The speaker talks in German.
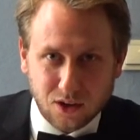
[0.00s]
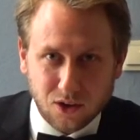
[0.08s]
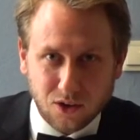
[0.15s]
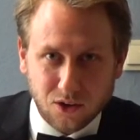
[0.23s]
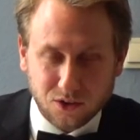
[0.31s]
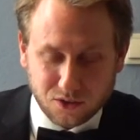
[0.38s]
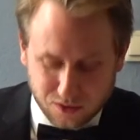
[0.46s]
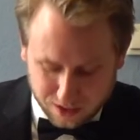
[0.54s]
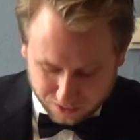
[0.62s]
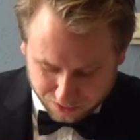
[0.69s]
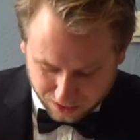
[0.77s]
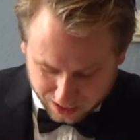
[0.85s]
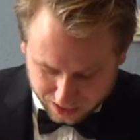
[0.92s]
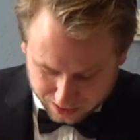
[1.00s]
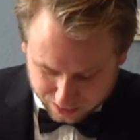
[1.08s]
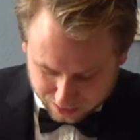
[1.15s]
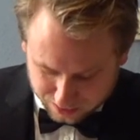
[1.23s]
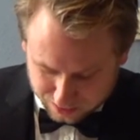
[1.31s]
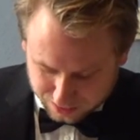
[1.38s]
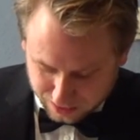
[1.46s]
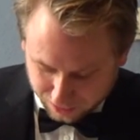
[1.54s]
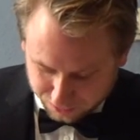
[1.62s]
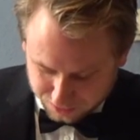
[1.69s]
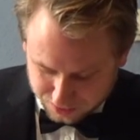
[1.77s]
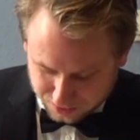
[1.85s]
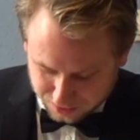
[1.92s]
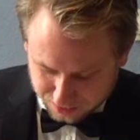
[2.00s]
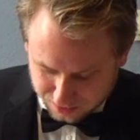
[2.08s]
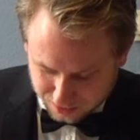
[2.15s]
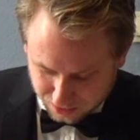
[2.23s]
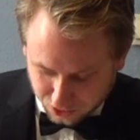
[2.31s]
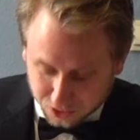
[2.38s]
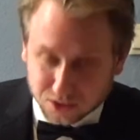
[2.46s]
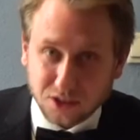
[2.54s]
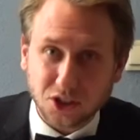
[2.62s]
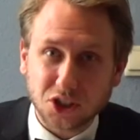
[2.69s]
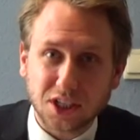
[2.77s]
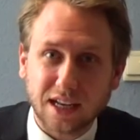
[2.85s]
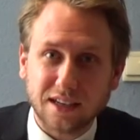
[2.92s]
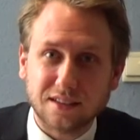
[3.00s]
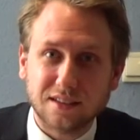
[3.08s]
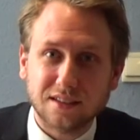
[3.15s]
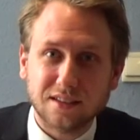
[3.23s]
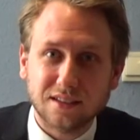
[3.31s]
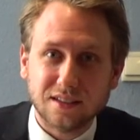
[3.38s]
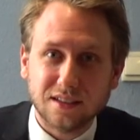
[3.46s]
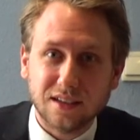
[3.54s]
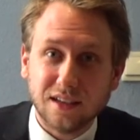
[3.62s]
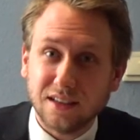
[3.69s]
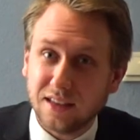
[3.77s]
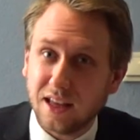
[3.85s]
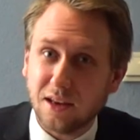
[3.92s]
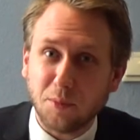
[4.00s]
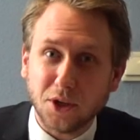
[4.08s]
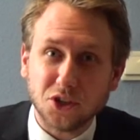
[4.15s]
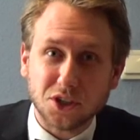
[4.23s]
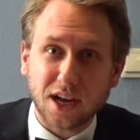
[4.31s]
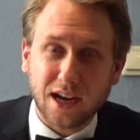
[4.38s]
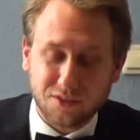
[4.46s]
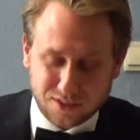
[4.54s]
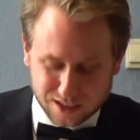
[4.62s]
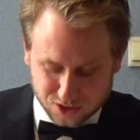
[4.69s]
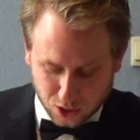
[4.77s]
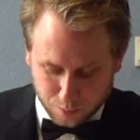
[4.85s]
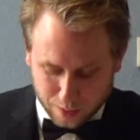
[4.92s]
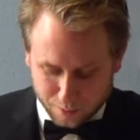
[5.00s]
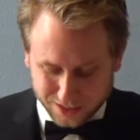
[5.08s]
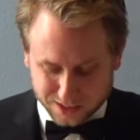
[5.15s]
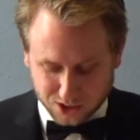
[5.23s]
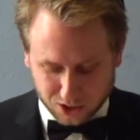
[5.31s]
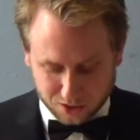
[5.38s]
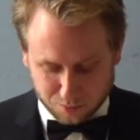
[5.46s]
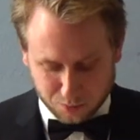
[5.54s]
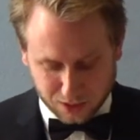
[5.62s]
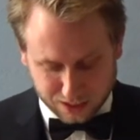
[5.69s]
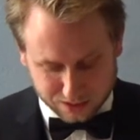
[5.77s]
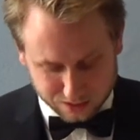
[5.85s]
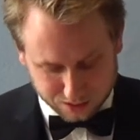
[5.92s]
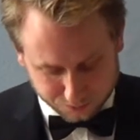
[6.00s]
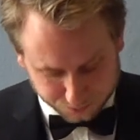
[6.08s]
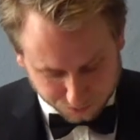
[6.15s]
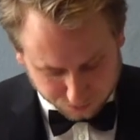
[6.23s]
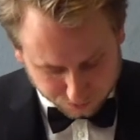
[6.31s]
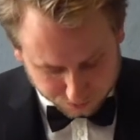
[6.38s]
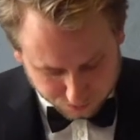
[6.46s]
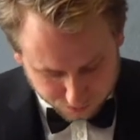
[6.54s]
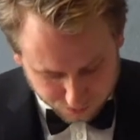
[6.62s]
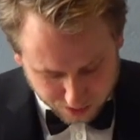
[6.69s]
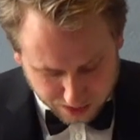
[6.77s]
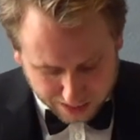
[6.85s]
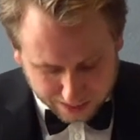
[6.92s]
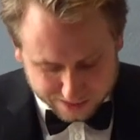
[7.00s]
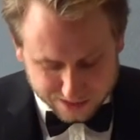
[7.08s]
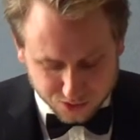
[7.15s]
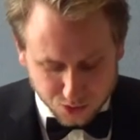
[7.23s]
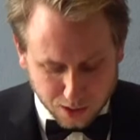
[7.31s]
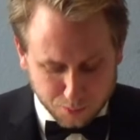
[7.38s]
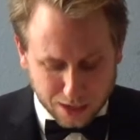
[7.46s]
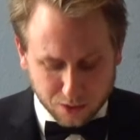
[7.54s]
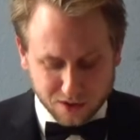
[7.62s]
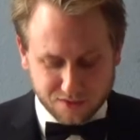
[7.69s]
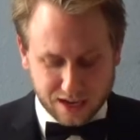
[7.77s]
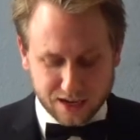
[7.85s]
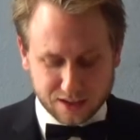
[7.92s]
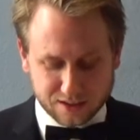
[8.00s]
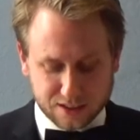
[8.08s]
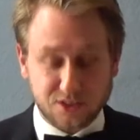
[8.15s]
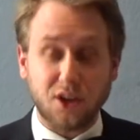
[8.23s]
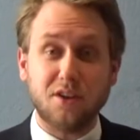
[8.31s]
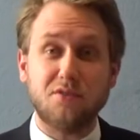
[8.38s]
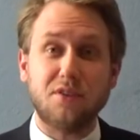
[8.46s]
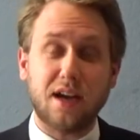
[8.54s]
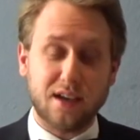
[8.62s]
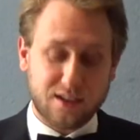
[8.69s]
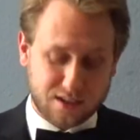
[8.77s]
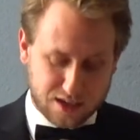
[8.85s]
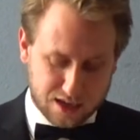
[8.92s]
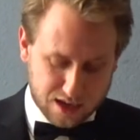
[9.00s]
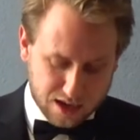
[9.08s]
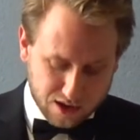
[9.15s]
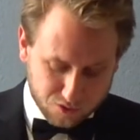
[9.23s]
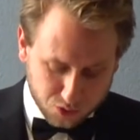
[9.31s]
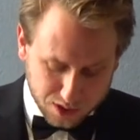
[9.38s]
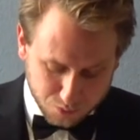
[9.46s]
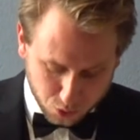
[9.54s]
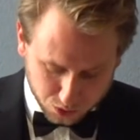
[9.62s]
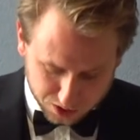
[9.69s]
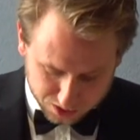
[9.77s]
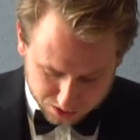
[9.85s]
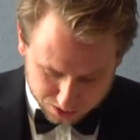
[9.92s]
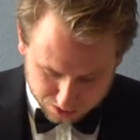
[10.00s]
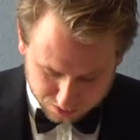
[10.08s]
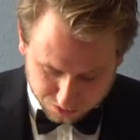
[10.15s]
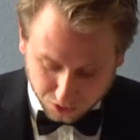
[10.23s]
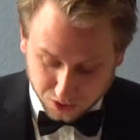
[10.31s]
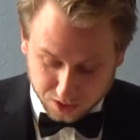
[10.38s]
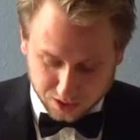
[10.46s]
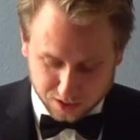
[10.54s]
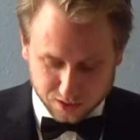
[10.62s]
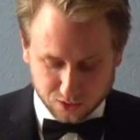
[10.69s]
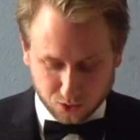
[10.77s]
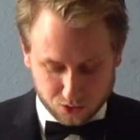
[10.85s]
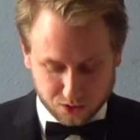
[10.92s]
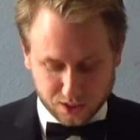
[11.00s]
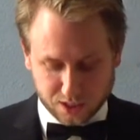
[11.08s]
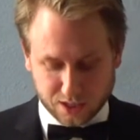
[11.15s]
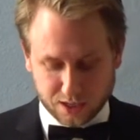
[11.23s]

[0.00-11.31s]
Und wer feige, gaffend unten stand, den bestraft der Sommer mit Sonnenbrand. Azurblaue Wellen die Sonne fangen, wo die mutigsten von ihnen untergegangen.